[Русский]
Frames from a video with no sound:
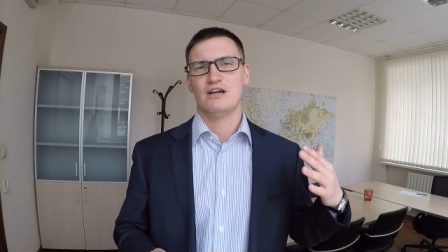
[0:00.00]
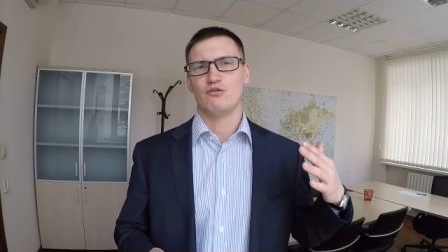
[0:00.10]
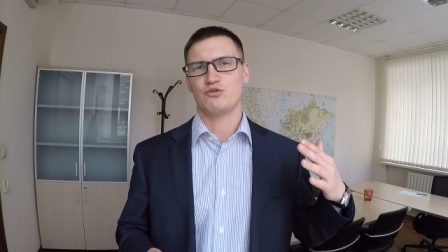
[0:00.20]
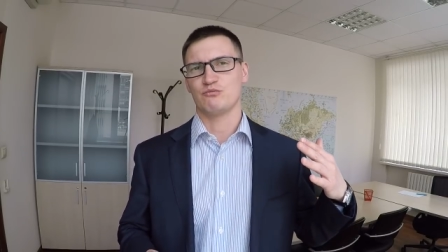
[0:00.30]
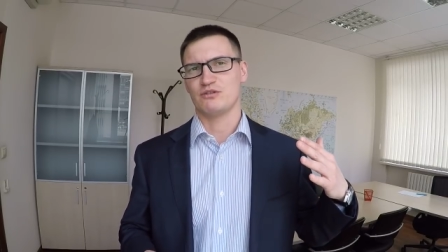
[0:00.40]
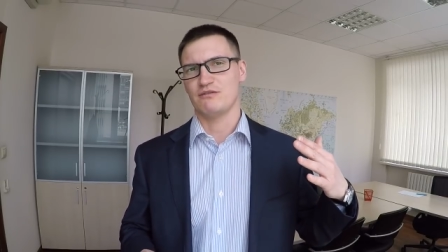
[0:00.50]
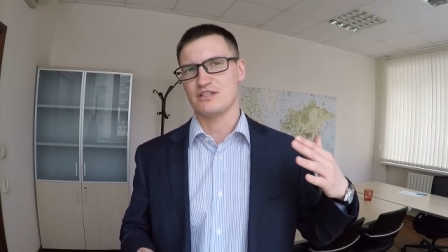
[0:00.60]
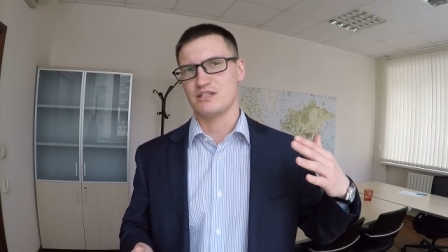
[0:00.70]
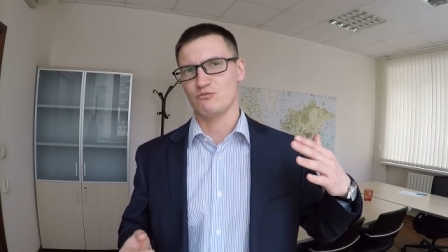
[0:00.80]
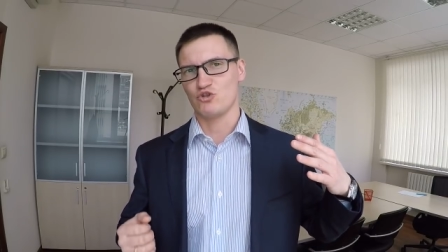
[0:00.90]
в общем-то,
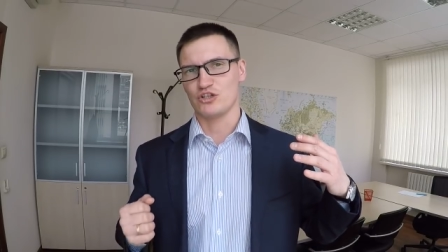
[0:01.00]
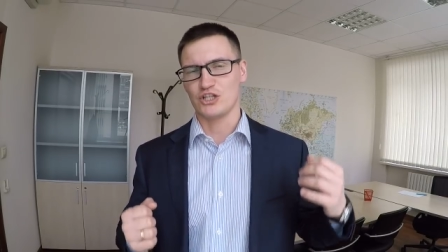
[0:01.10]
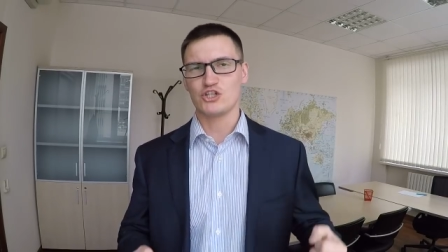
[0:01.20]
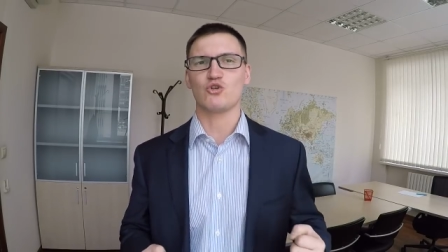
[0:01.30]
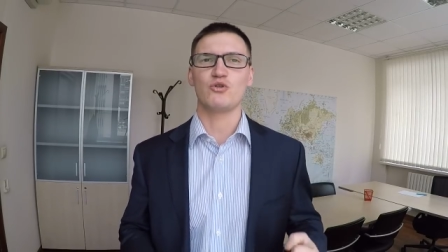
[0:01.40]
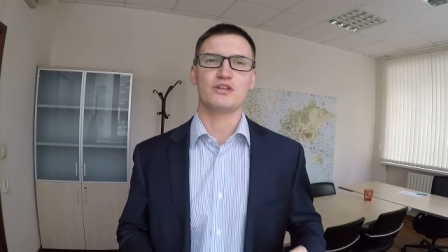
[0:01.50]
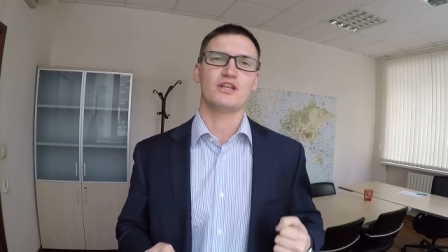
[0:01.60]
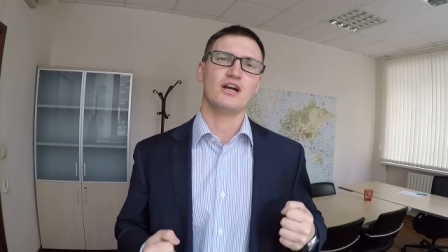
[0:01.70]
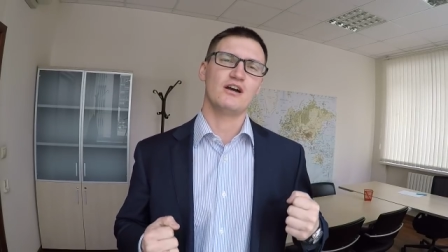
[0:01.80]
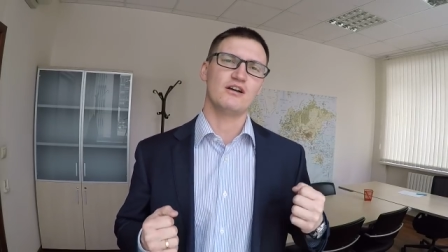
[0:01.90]
вас немножко настроит
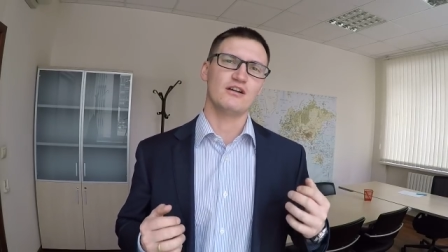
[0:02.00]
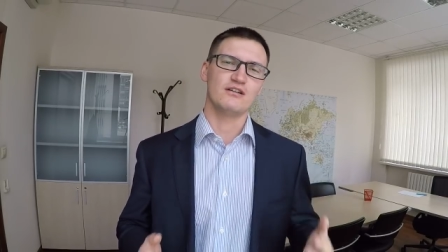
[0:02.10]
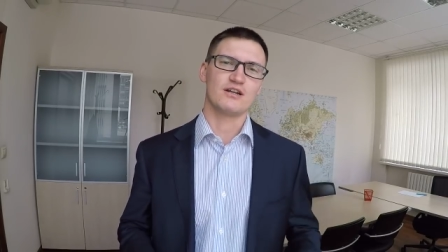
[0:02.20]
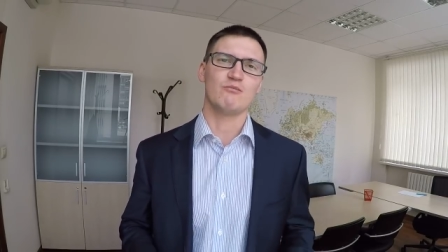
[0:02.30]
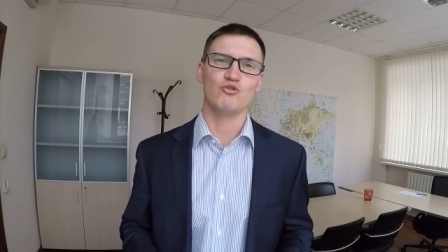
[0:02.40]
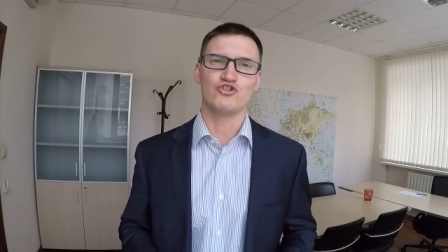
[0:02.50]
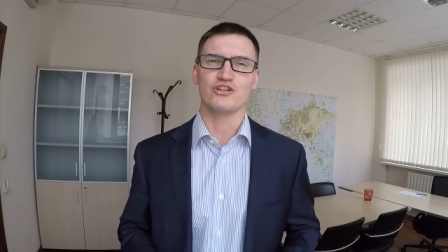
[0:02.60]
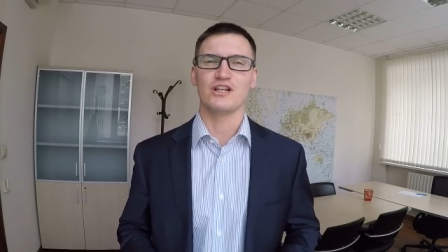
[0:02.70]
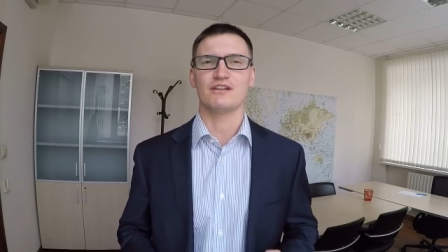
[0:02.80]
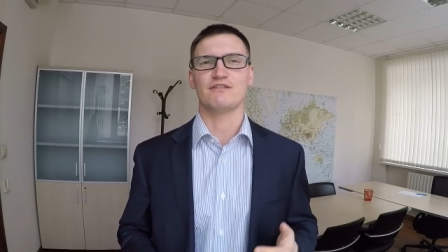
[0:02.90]
на рабочий
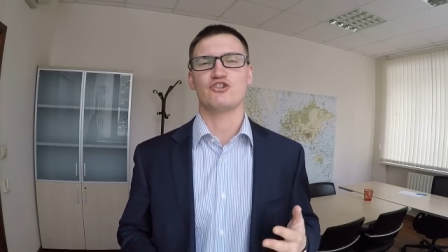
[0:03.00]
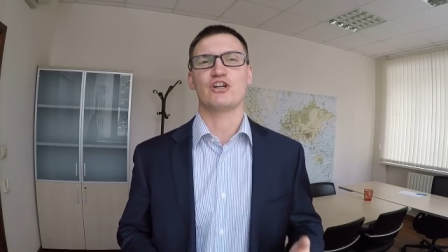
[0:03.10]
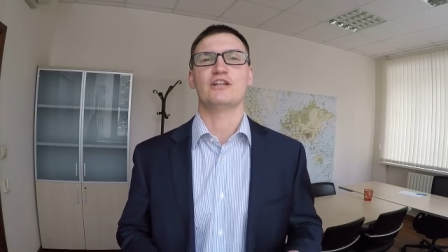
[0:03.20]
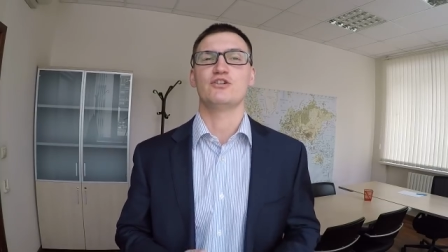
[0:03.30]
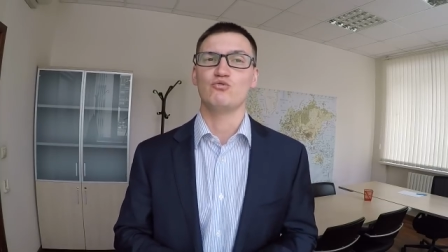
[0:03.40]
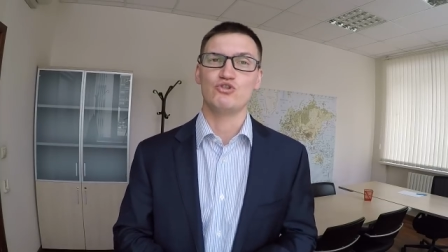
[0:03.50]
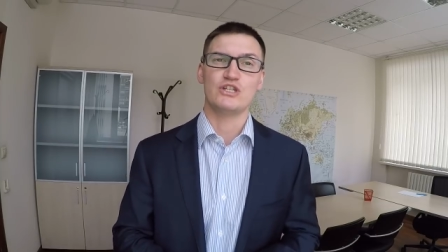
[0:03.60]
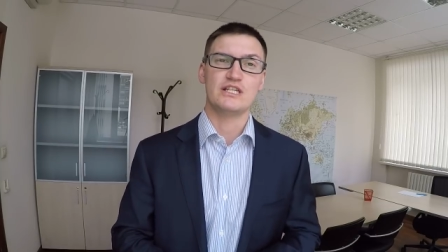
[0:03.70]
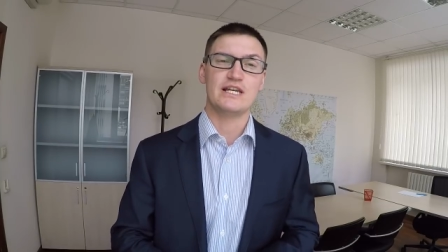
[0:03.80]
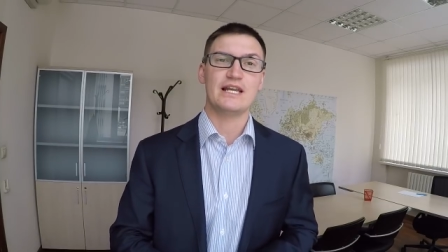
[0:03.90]
лад в начале
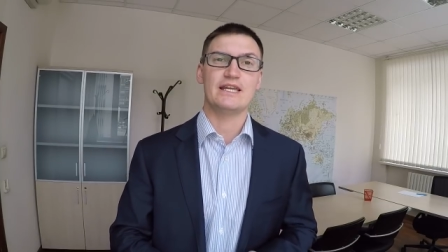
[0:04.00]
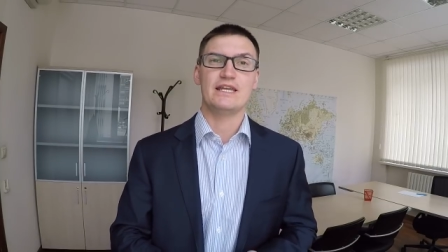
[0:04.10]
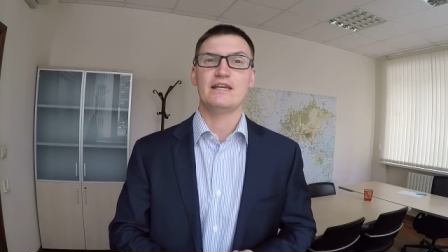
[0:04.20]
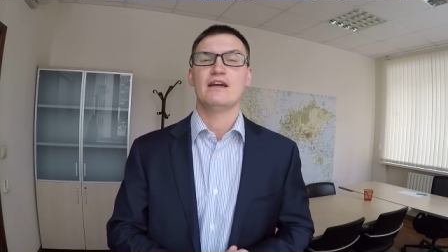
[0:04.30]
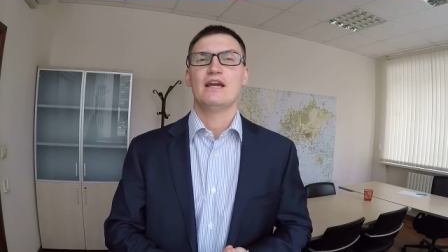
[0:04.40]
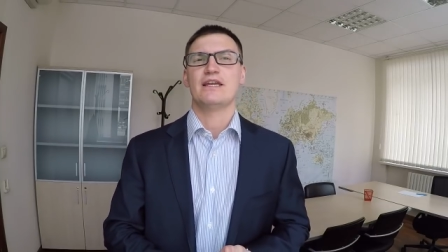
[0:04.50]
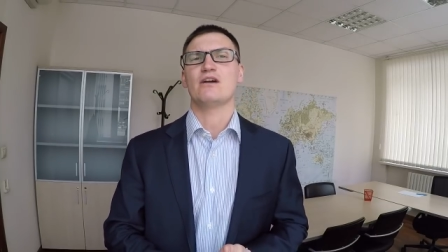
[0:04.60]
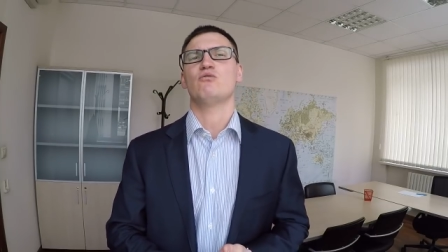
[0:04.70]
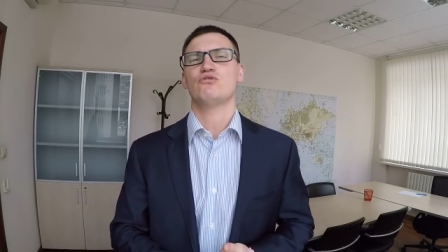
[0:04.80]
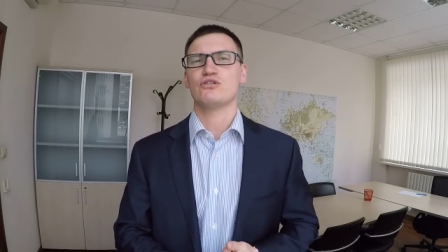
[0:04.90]
текущей недели и я
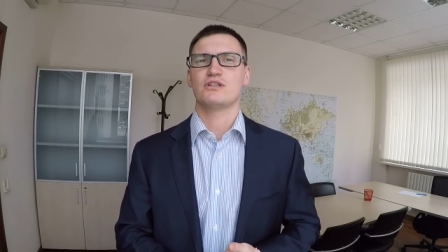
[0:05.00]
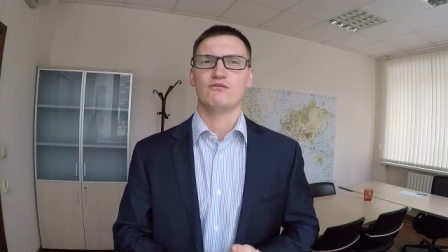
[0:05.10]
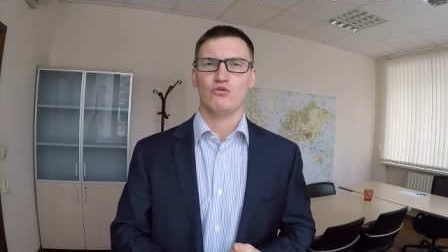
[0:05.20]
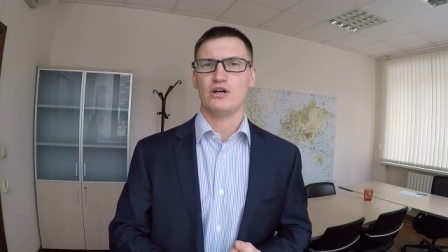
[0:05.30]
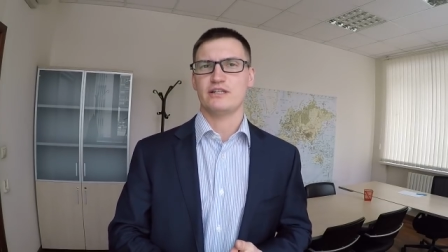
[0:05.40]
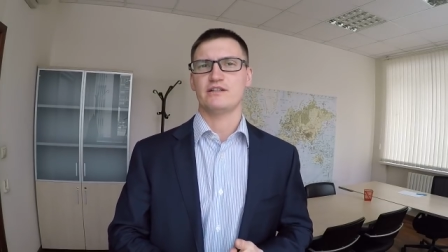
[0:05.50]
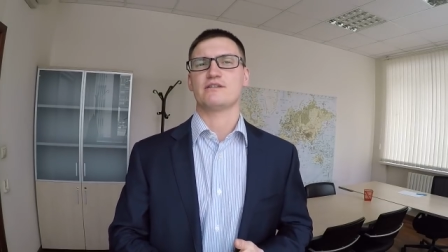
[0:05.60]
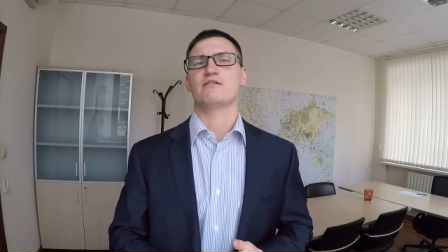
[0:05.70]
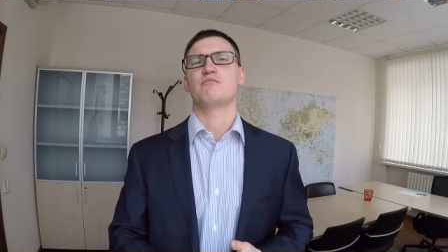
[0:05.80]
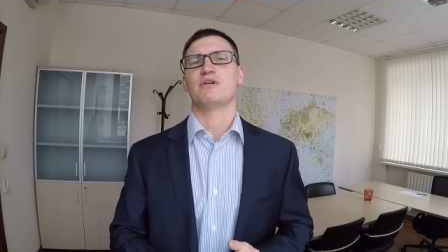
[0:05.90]
очень давно хотел
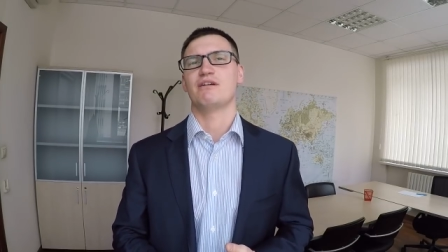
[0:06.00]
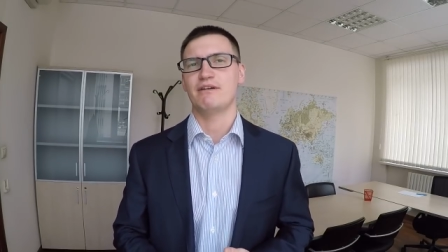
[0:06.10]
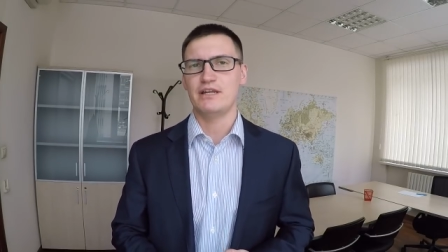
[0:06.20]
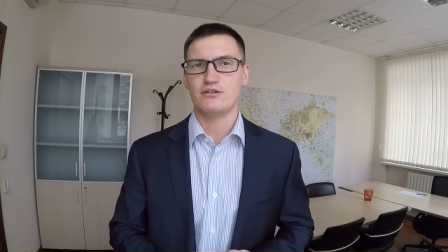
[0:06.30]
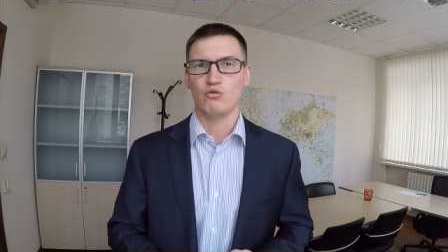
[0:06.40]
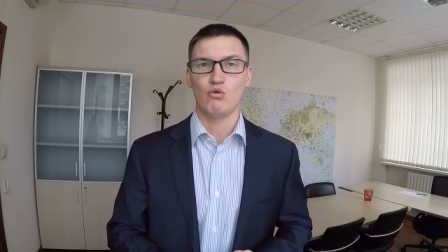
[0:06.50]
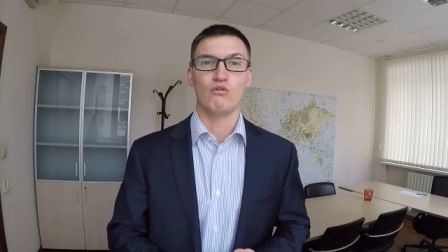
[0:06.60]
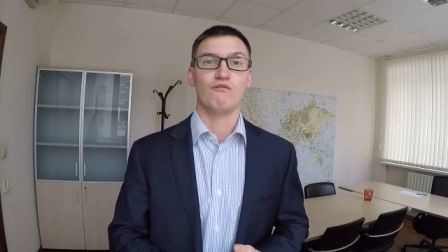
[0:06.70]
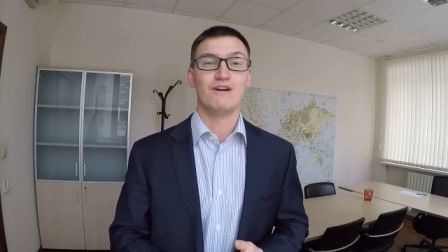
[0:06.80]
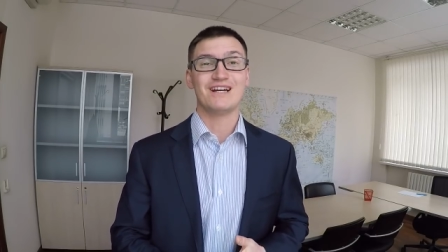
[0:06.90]
с вами поговорить о
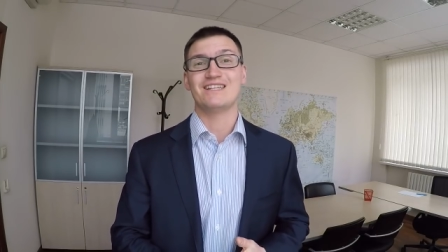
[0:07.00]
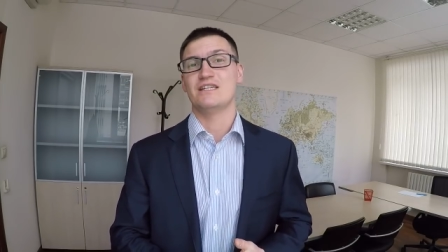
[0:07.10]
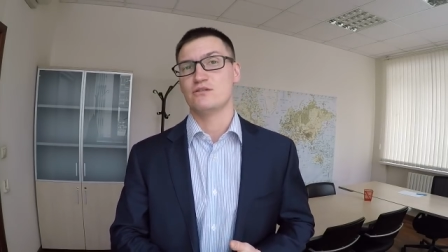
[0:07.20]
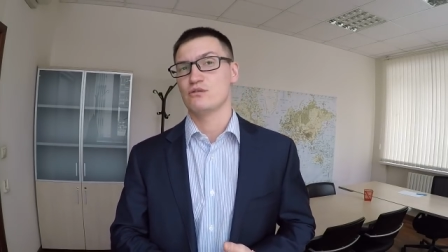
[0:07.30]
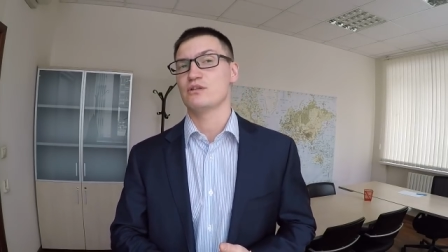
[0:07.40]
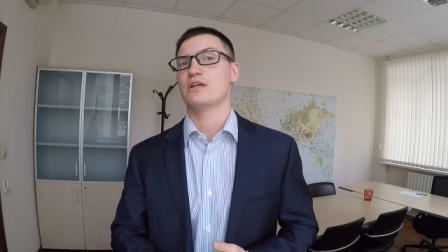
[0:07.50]
выходе из зоны